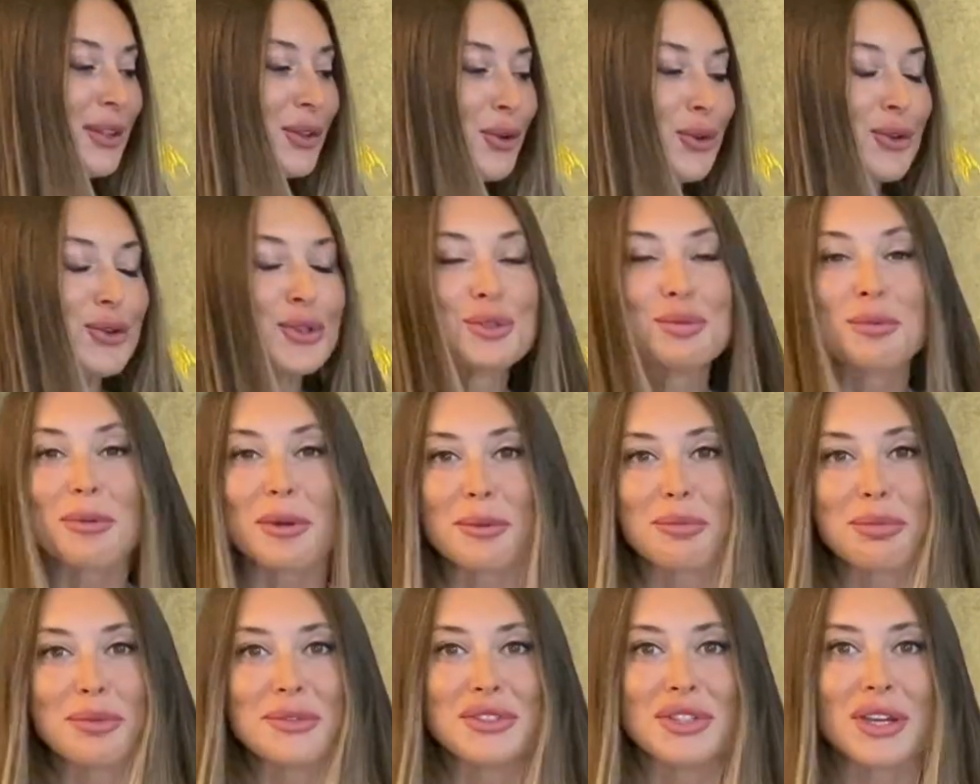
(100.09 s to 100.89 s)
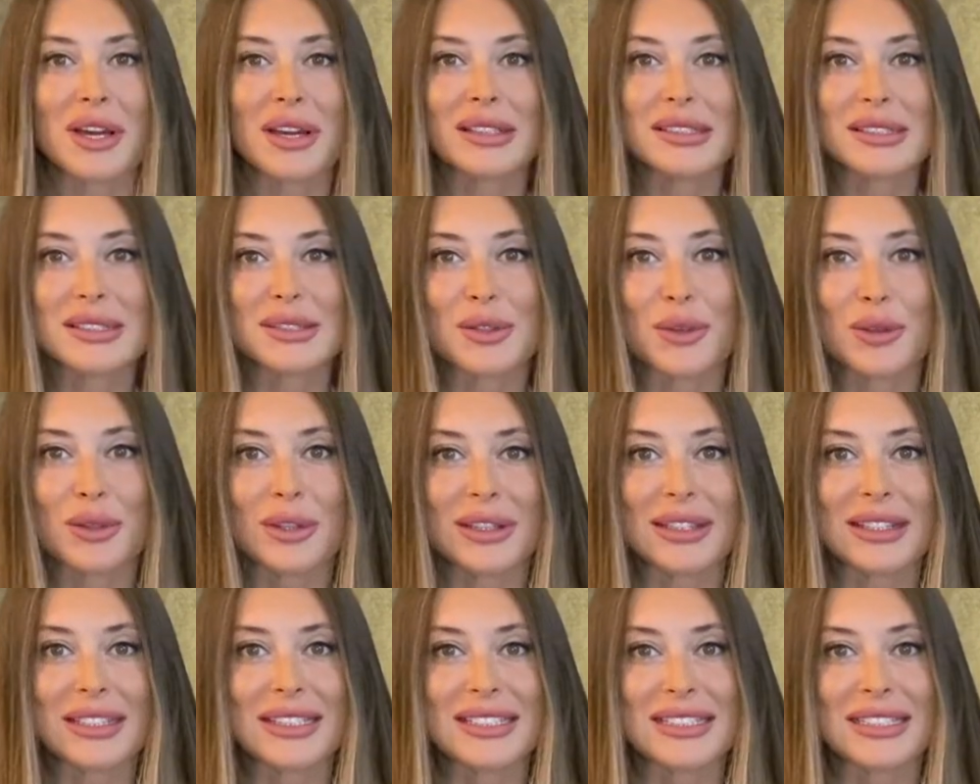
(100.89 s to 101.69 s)
görüşme yapacağınız
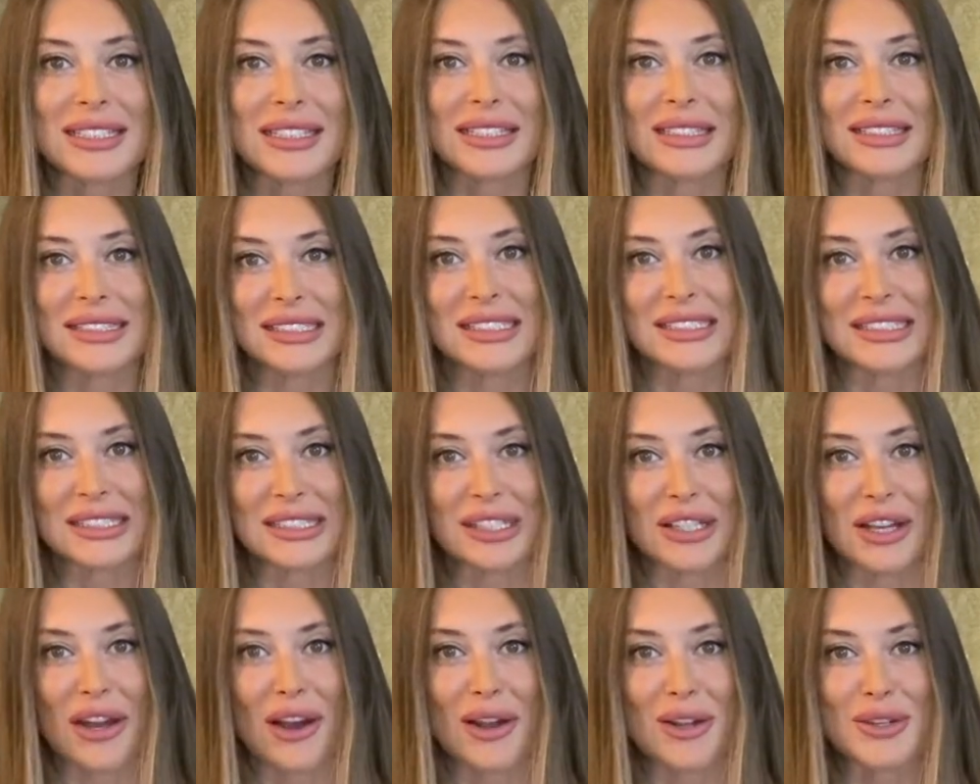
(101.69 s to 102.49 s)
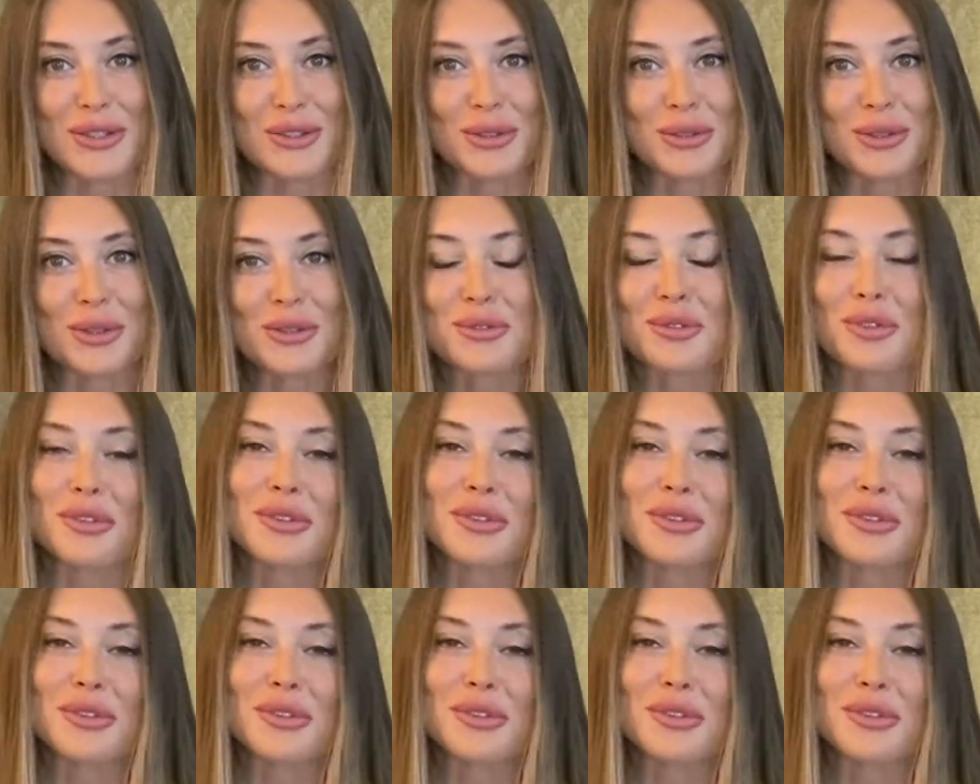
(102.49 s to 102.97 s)
yönetici sizi karşılıyor.